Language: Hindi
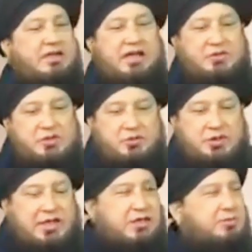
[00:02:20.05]
ना जो है
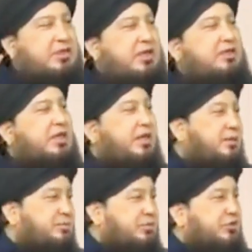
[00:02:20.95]
वो नेकी में दिल लगता है
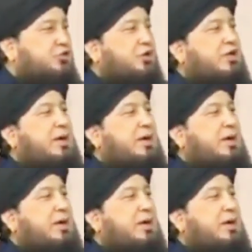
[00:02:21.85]
ना किसी और